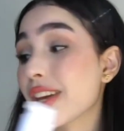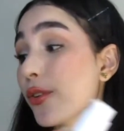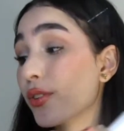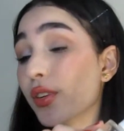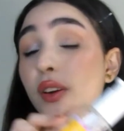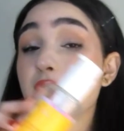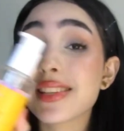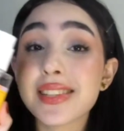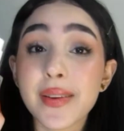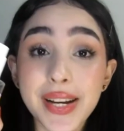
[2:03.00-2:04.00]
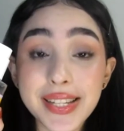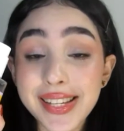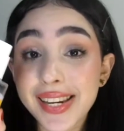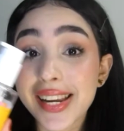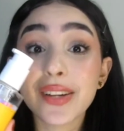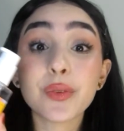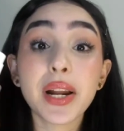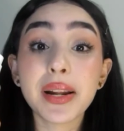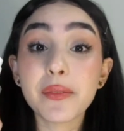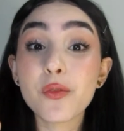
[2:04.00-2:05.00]
Y yo siento que si se van a hacer
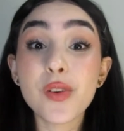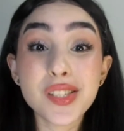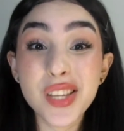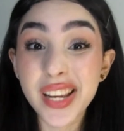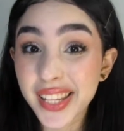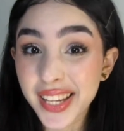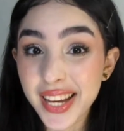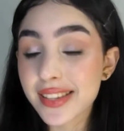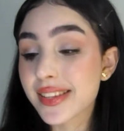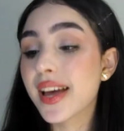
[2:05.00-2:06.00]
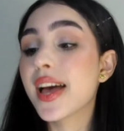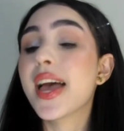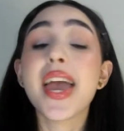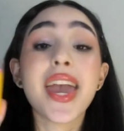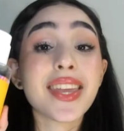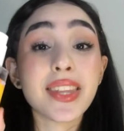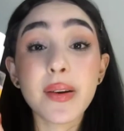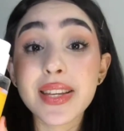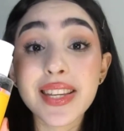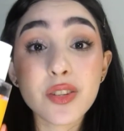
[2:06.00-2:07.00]
un facial en casa Este
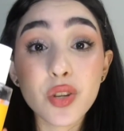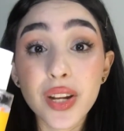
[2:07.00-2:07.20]
va a ser su